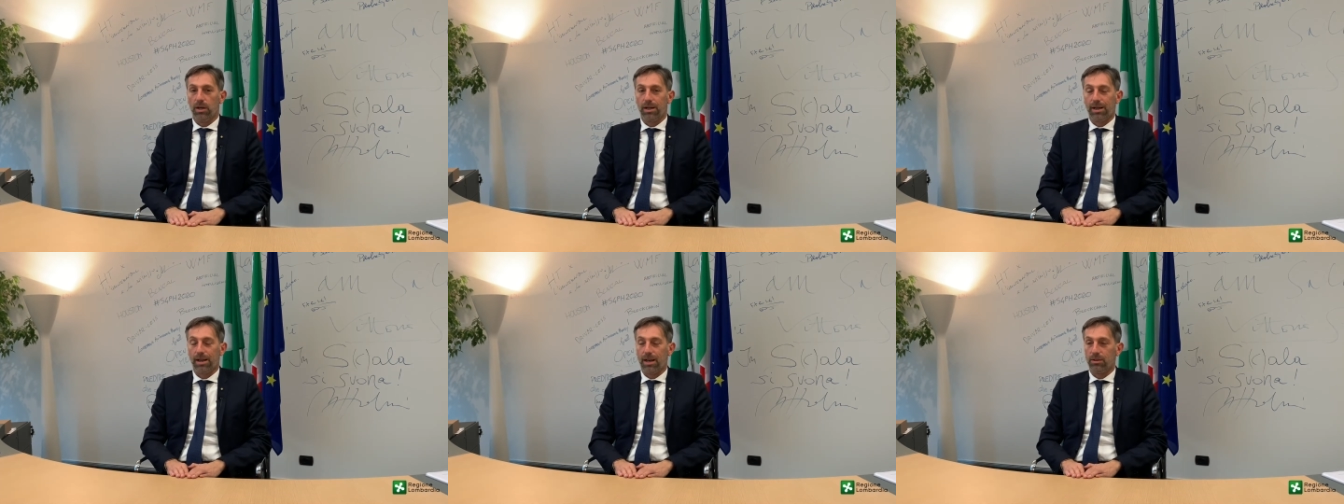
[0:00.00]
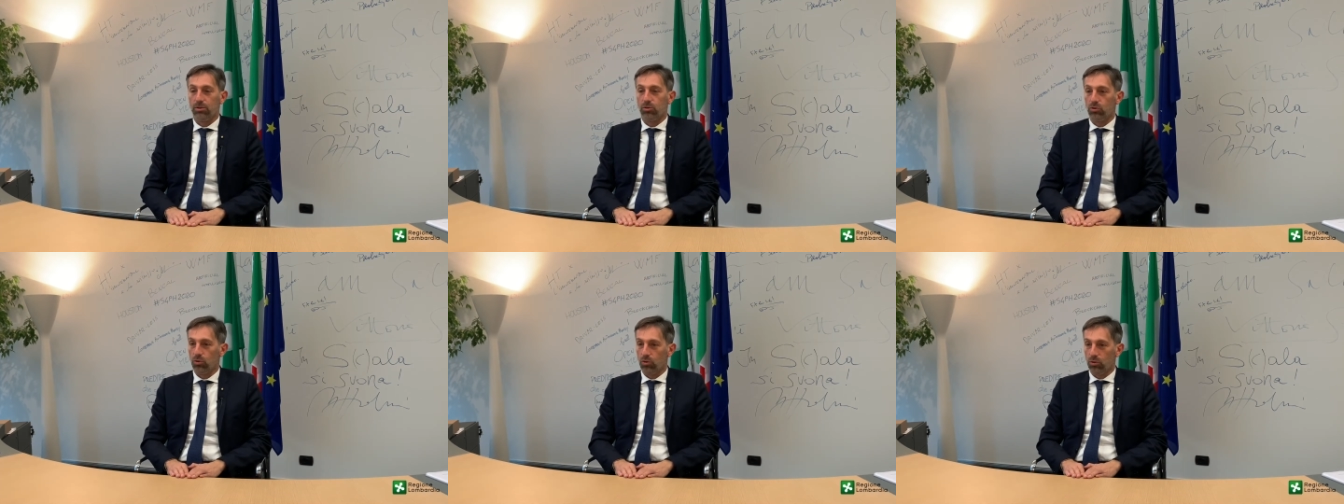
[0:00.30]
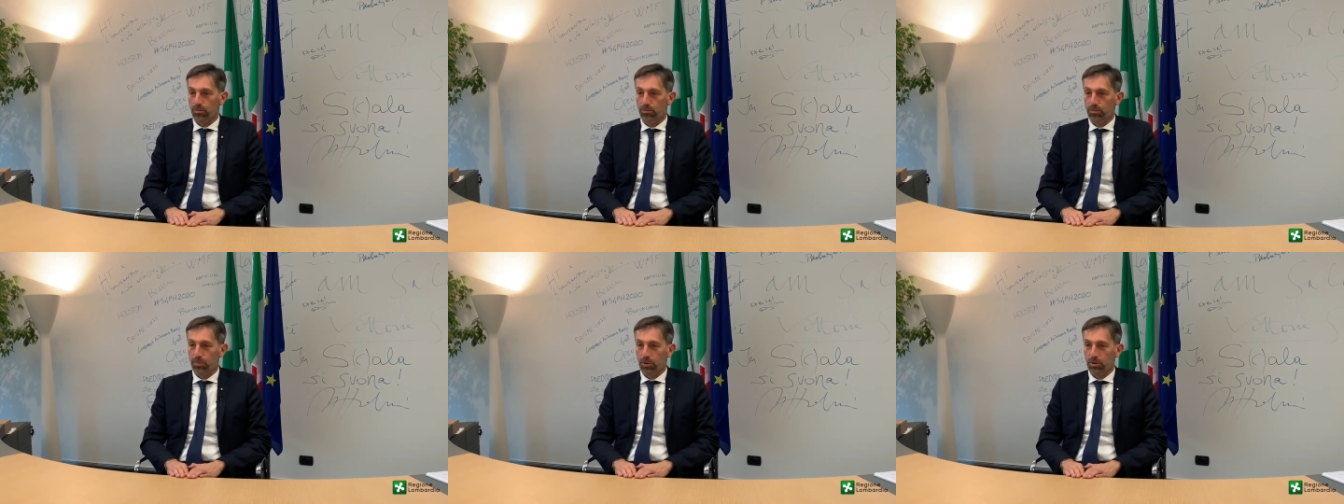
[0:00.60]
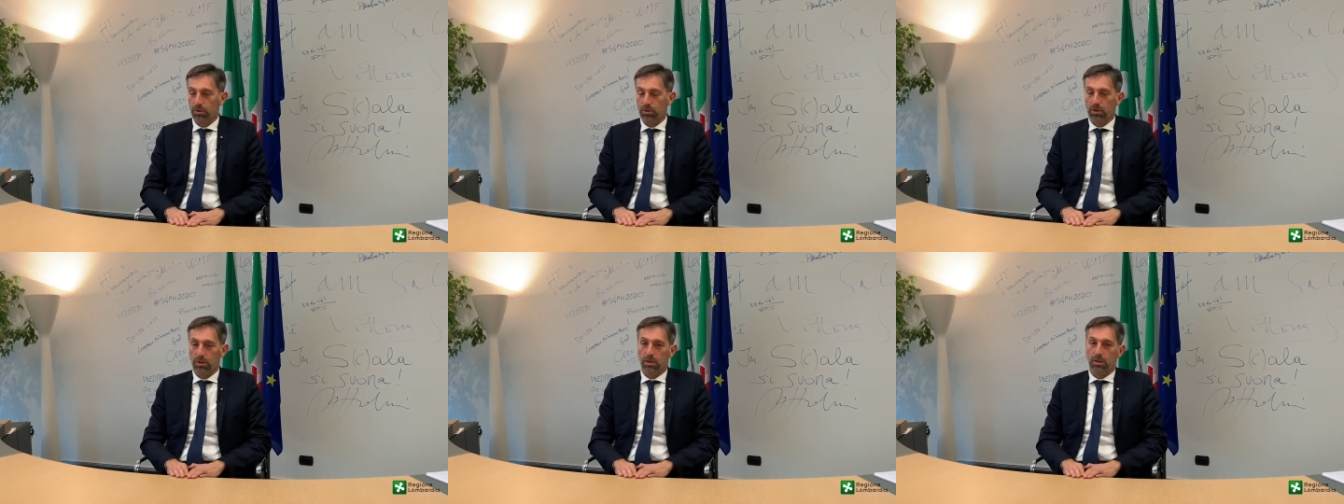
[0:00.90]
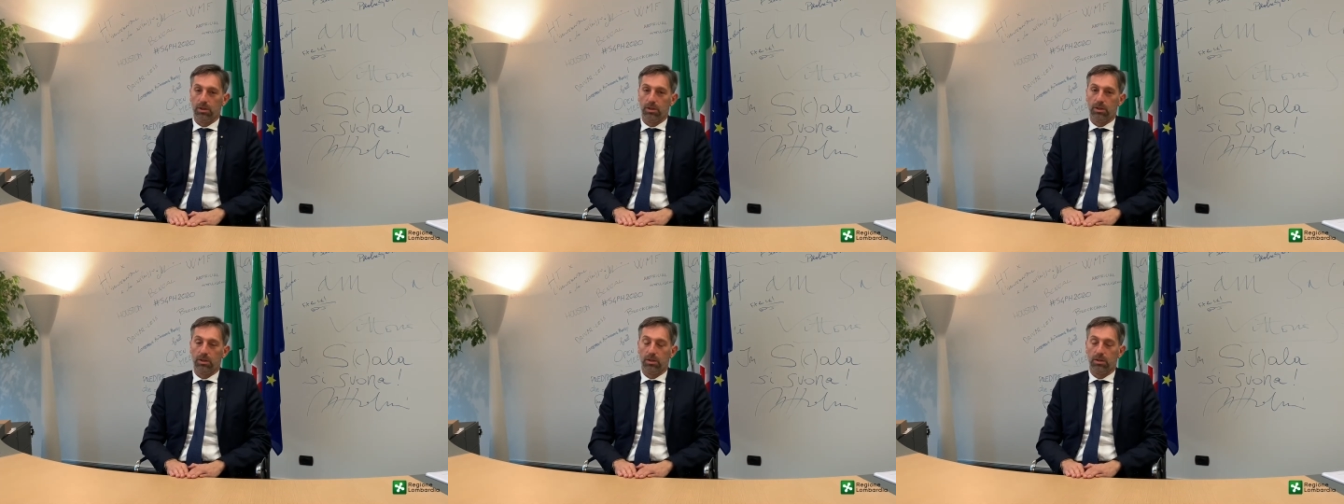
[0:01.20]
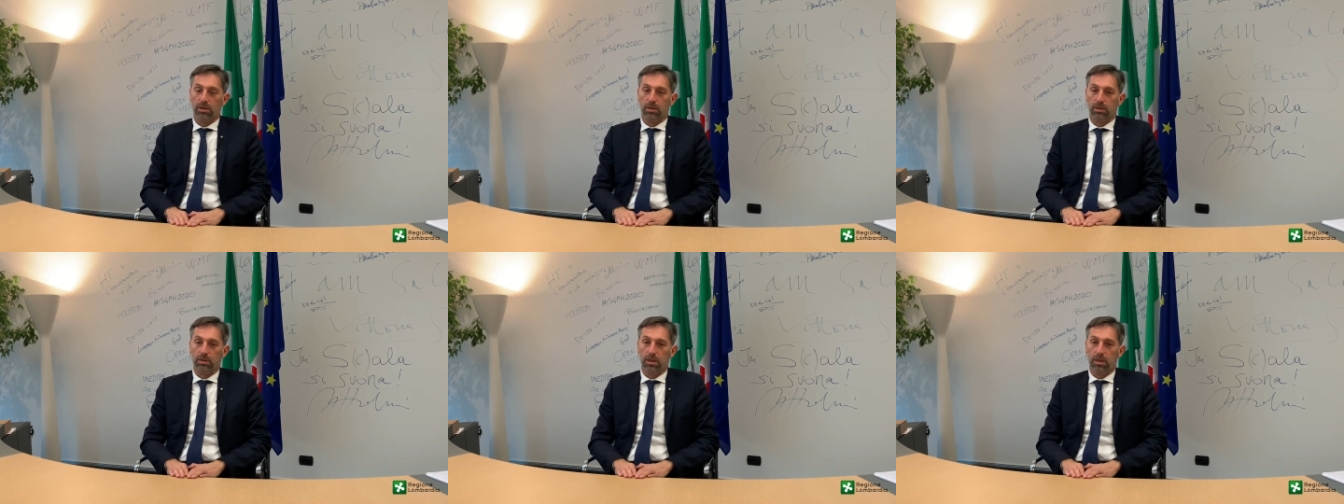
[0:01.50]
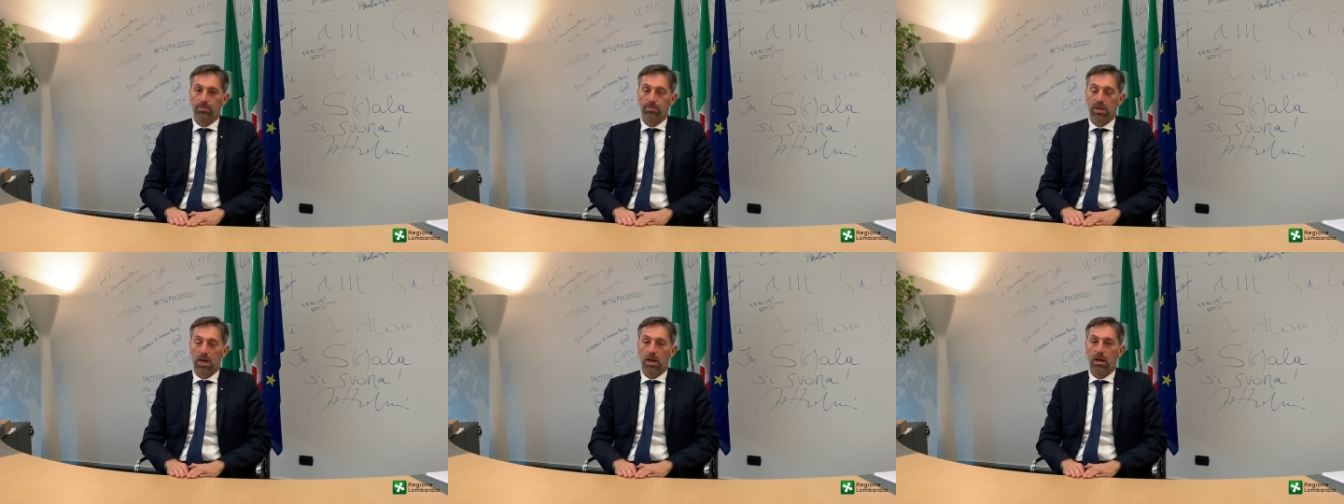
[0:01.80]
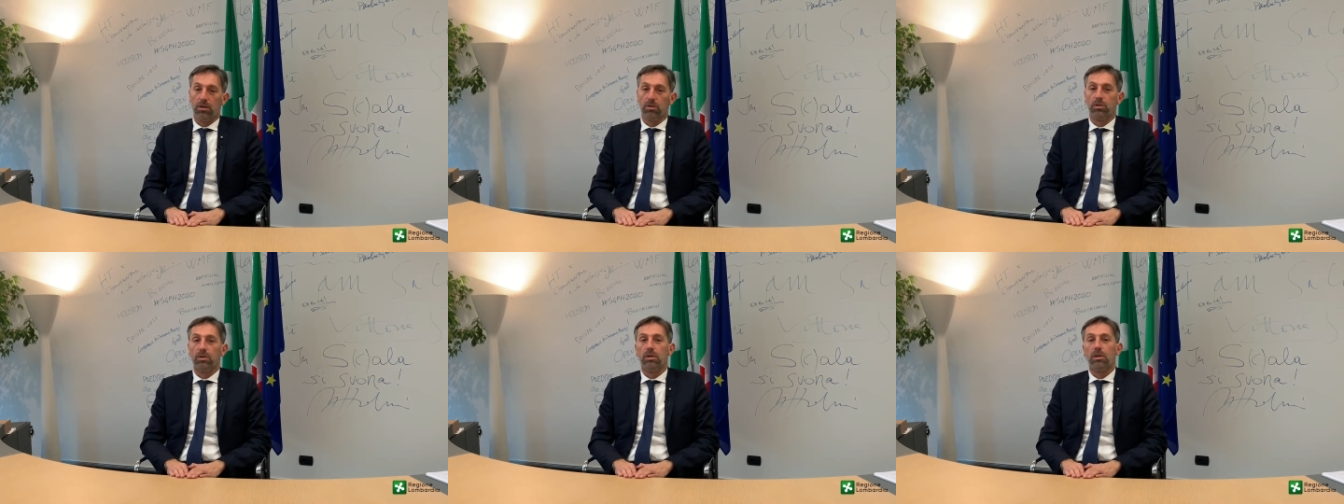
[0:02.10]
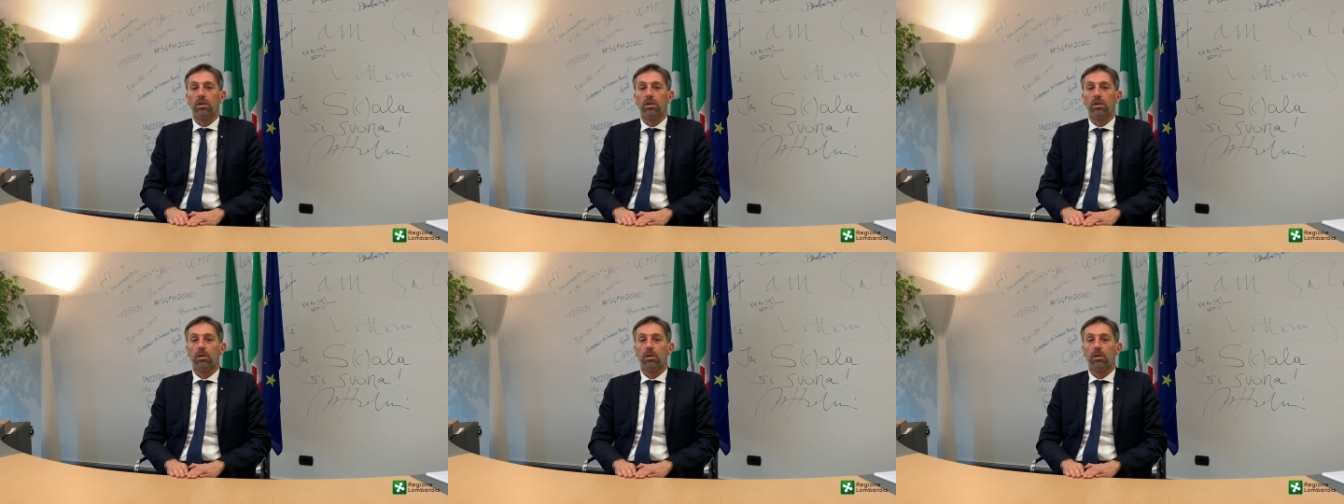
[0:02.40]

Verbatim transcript: raddoppio eh, del piano.